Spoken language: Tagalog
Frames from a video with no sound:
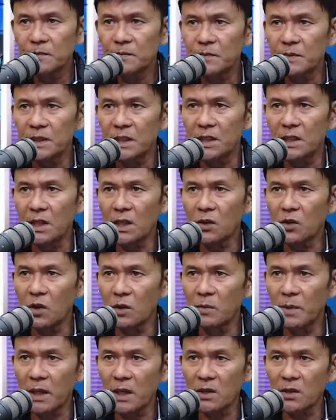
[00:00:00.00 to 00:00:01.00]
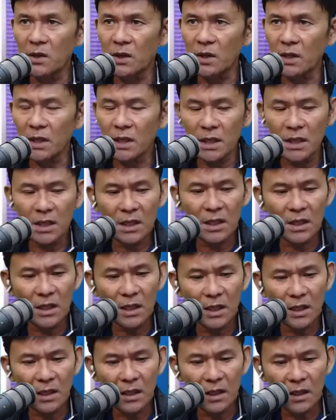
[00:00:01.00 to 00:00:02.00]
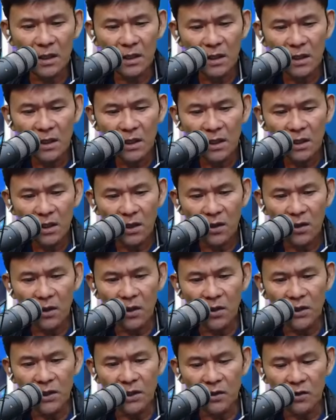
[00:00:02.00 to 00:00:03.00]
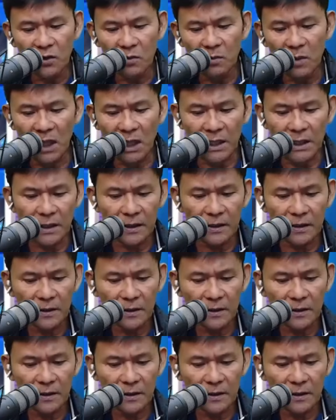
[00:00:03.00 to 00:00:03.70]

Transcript: ni na Governor uh, Oy Umali.